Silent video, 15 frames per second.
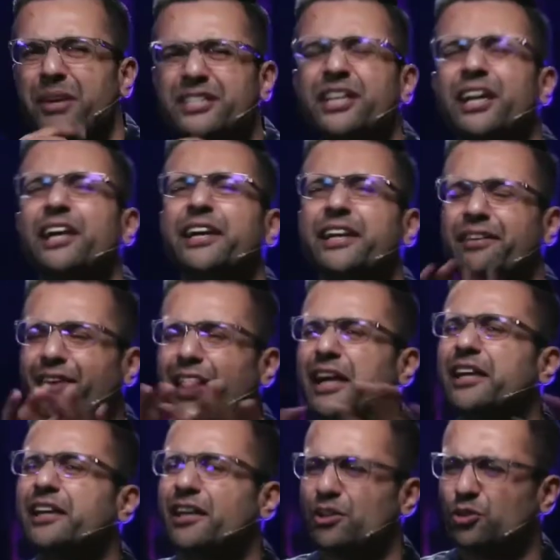बेसिकली
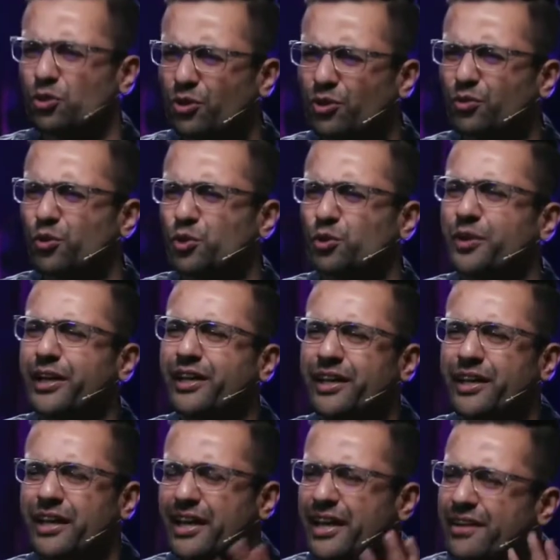डिवाइड कर दो वो हम्म। तो एक
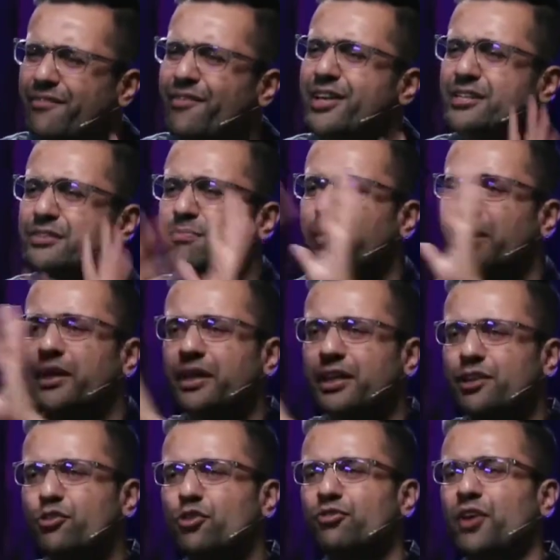इन्वेस्टमेंट
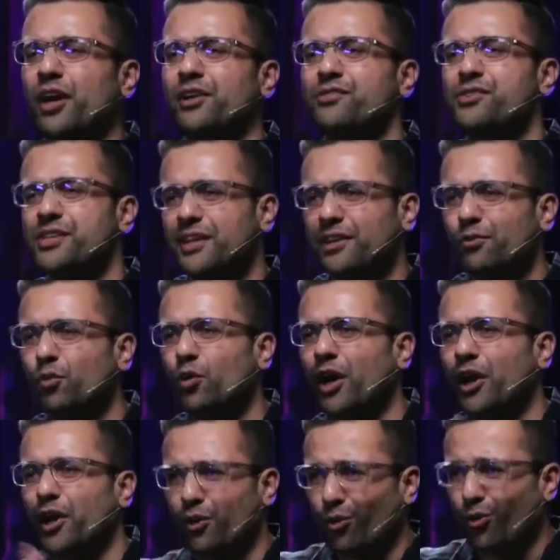की जो स्ट्रेटजी है वो
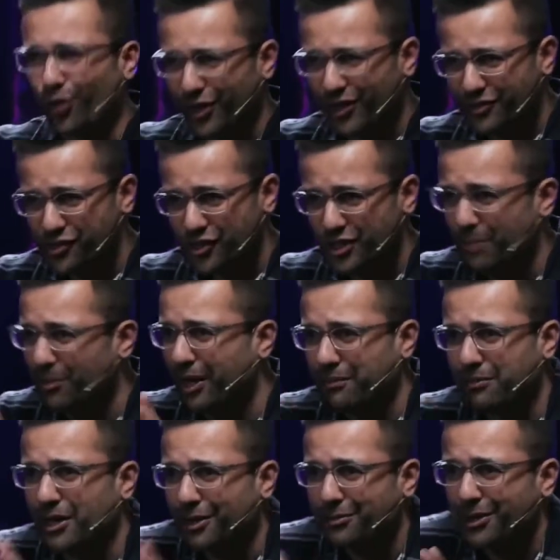अलग हो गई जिसके yes.
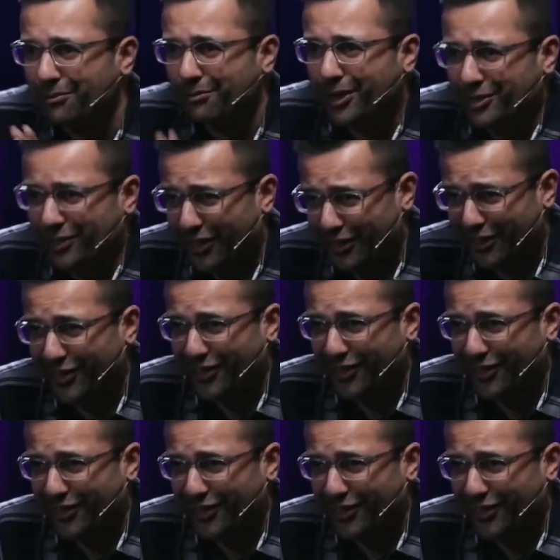बारे में अभी हम बात नहीं